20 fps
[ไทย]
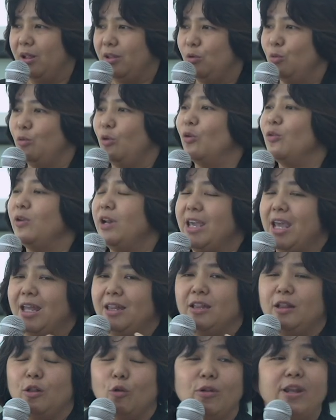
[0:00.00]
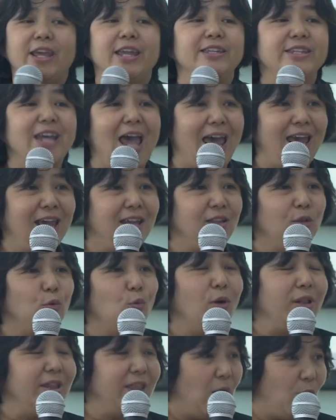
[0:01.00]
อยู่โรงเรียนชาย
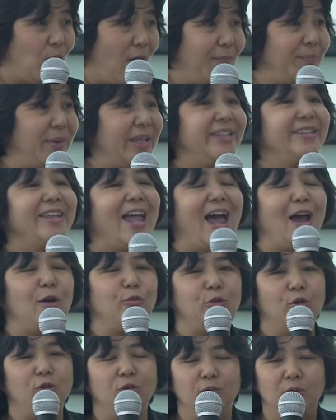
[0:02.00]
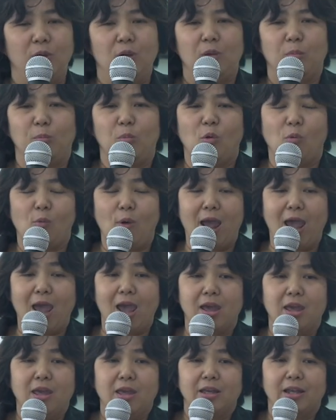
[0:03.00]
ล้วนแต่ว่าเป็นสาวเนาะบอกว่า
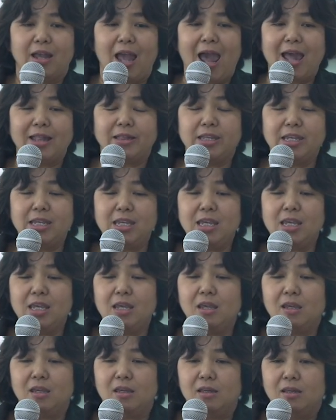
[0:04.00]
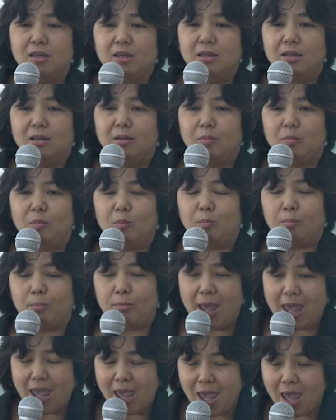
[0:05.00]
การที่
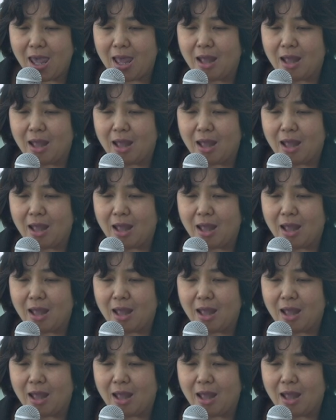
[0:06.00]
แม่